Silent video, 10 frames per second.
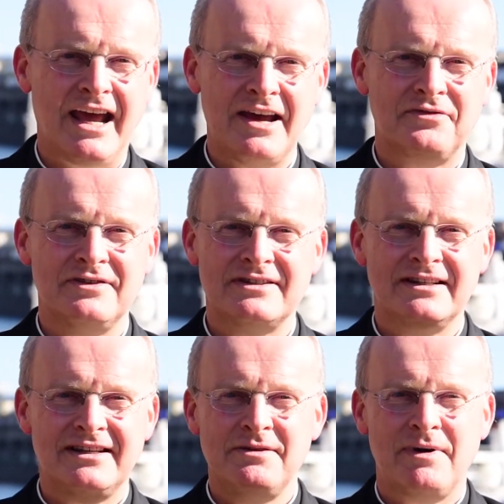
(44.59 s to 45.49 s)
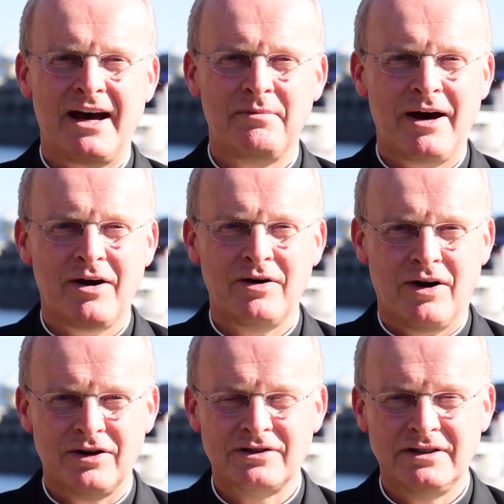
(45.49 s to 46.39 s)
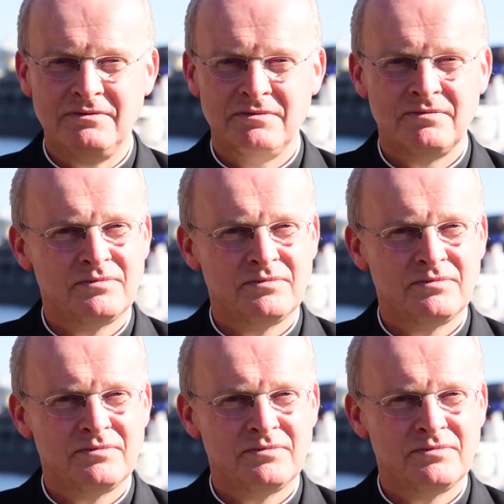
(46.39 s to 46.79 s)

Häfen sind immer aber auch Orte